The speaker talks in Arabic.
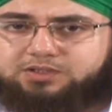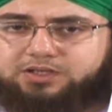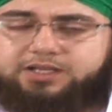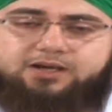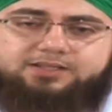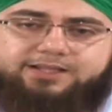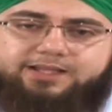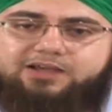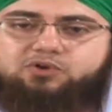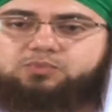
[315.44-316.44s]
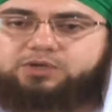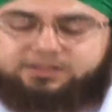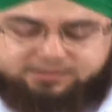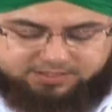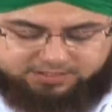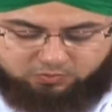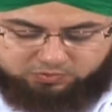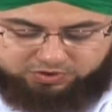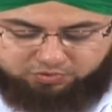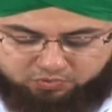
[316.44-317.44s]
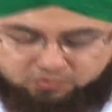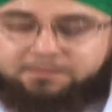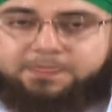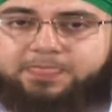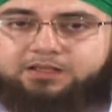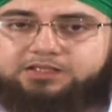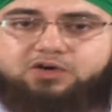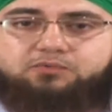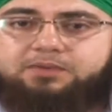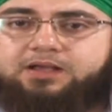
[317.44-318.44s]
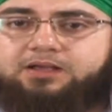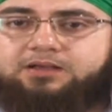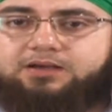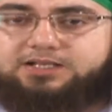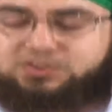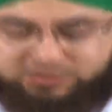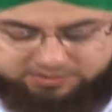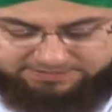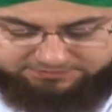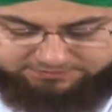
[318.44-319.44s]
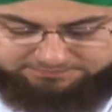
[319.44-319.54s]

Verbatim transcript: لقتلاهم الذين قتلوا يوم غزوة بدر